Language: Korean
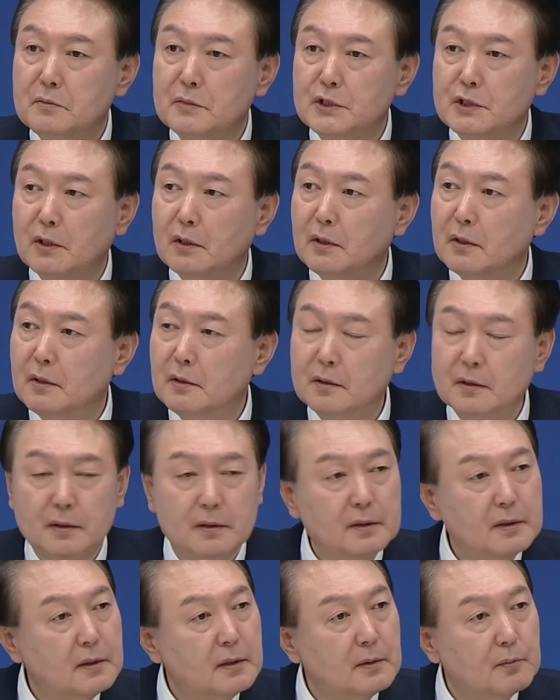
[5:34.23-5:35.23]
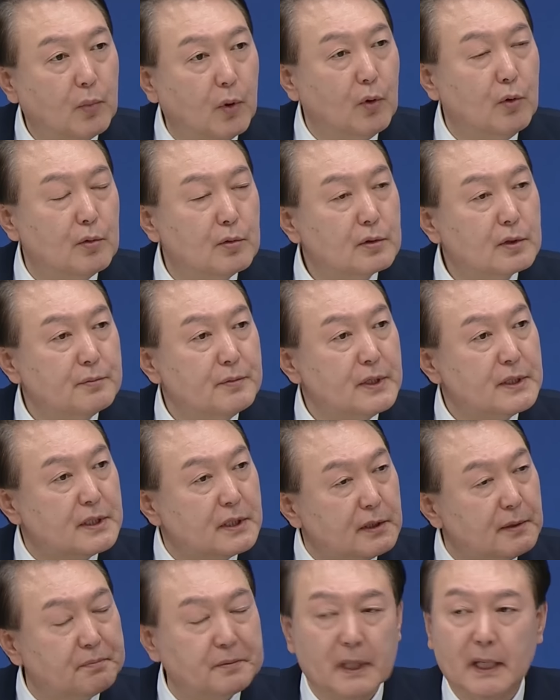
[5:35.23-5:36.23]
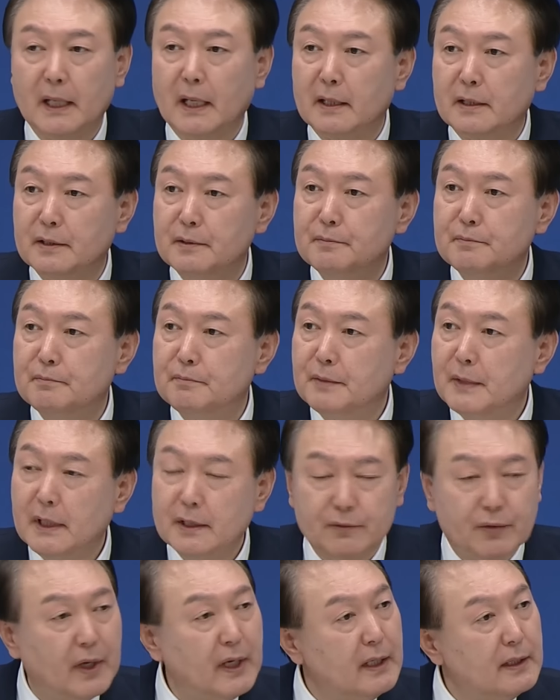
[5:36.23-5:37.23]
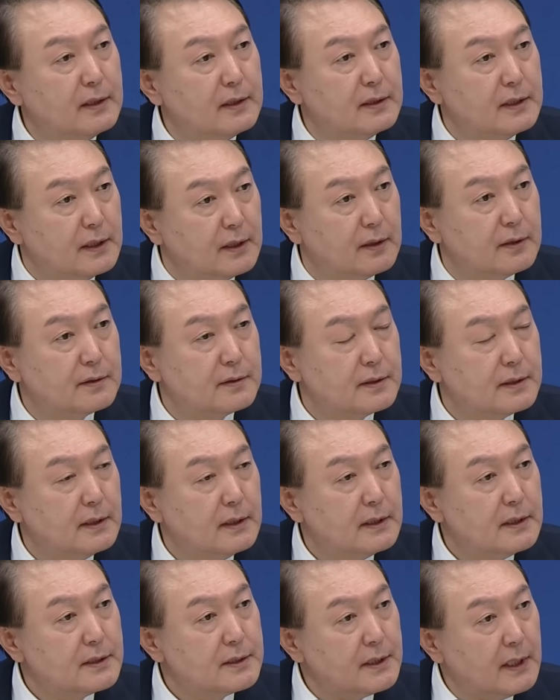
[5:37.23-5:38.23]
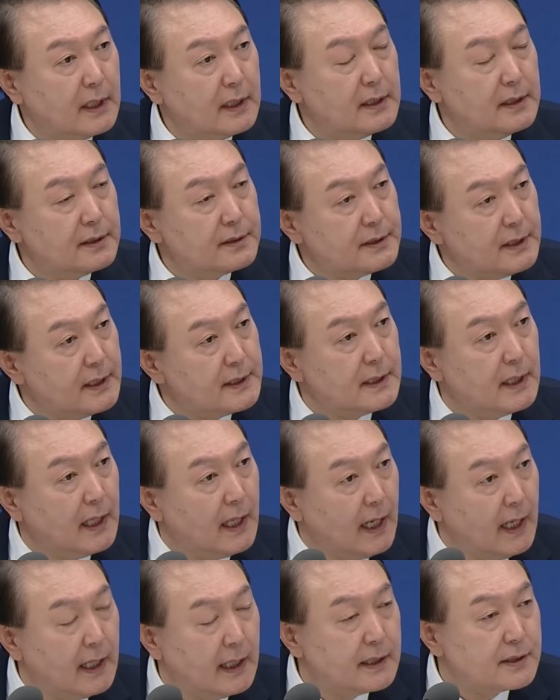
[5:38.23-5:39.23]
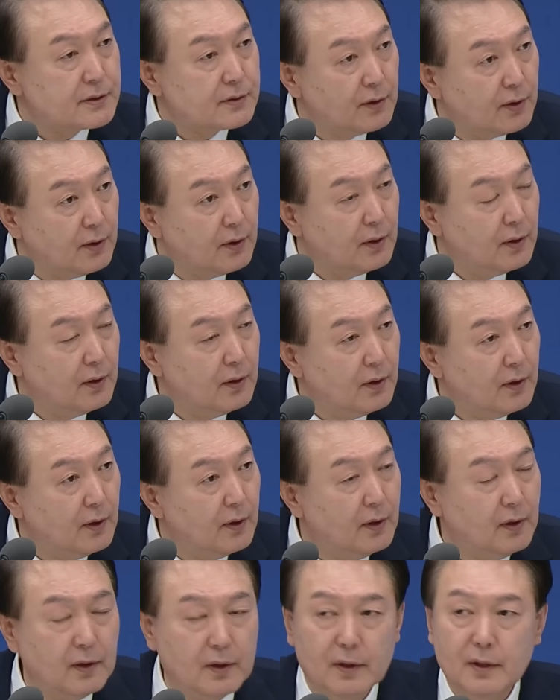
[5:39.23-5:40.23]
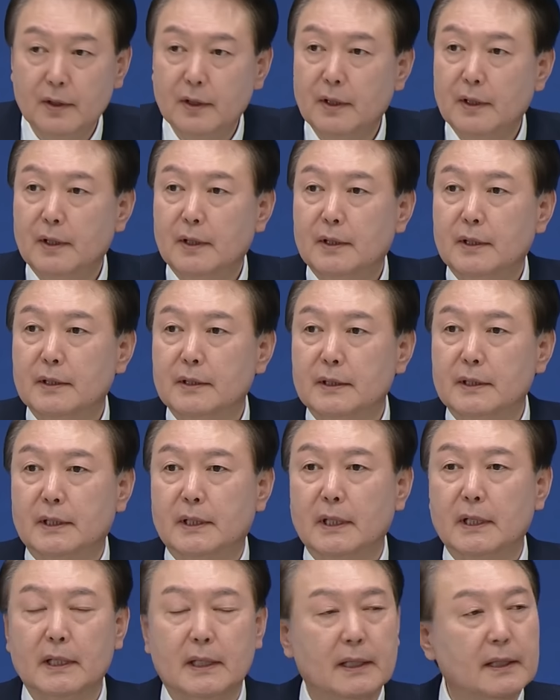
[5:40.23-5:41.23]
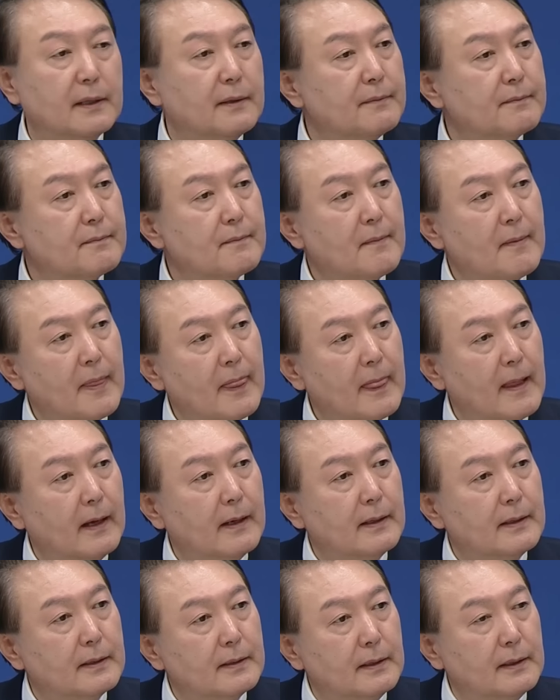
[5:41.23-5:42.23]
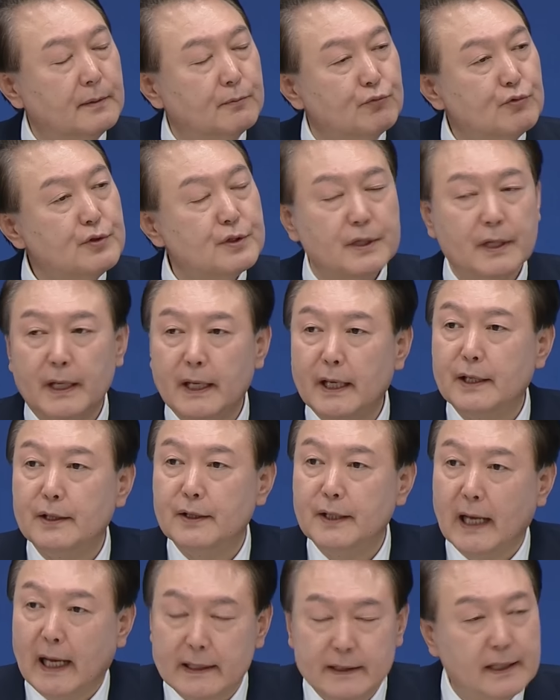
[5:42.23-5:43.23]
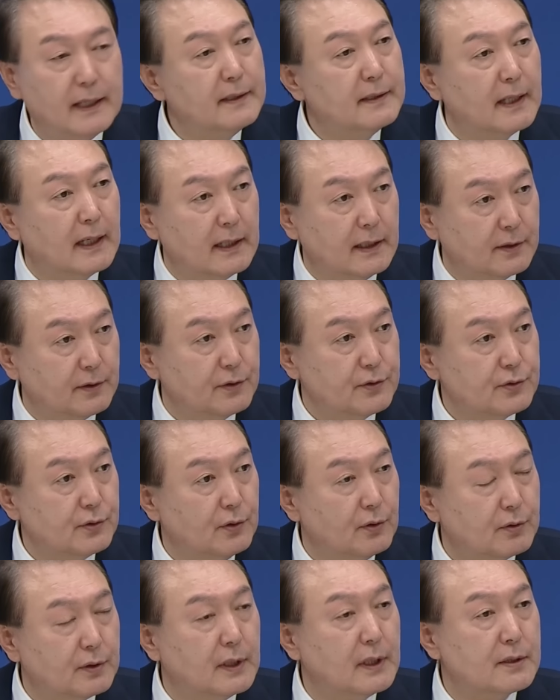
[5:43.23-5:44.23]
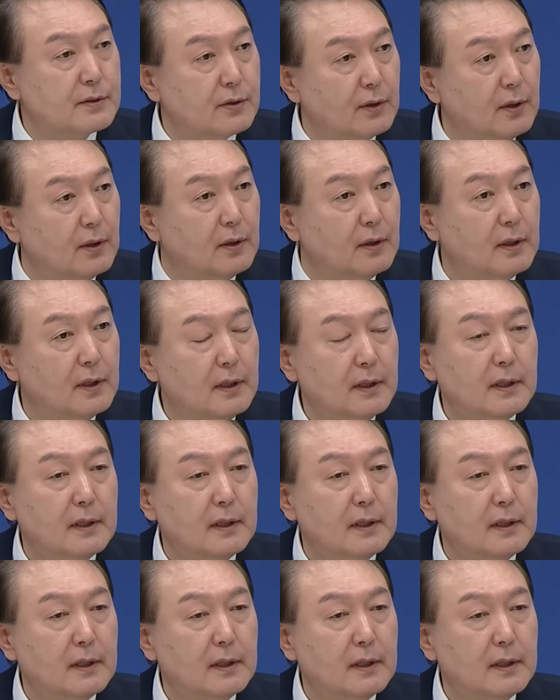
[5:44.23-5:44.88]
저 보험금이 지급되게끔 돼 있는 이런 체, 제 하에서 어? 이게 문제 해결이 안 된다는 거죠. 그래서